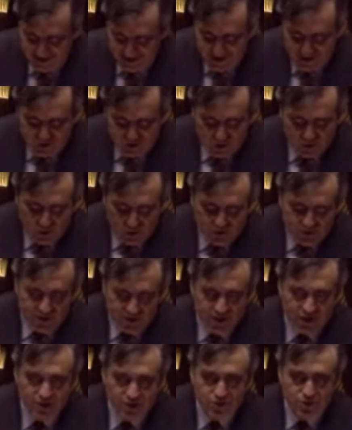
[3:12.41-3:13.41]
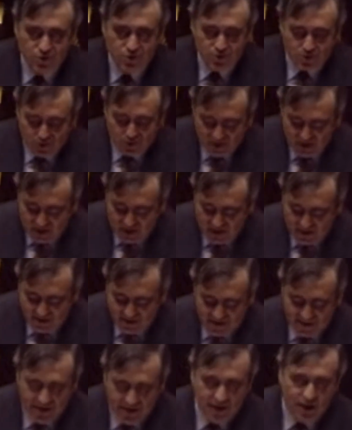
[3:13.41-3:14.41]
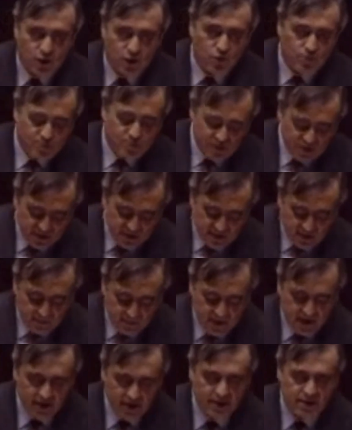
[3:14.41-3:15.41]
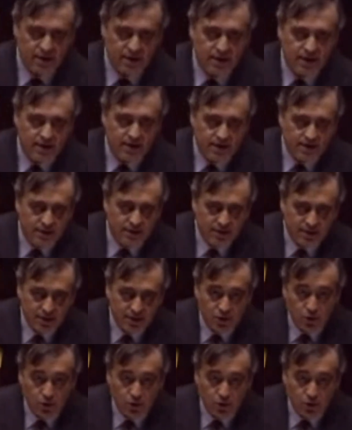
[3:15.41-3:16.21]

qui se contente de guetter la reprise américaine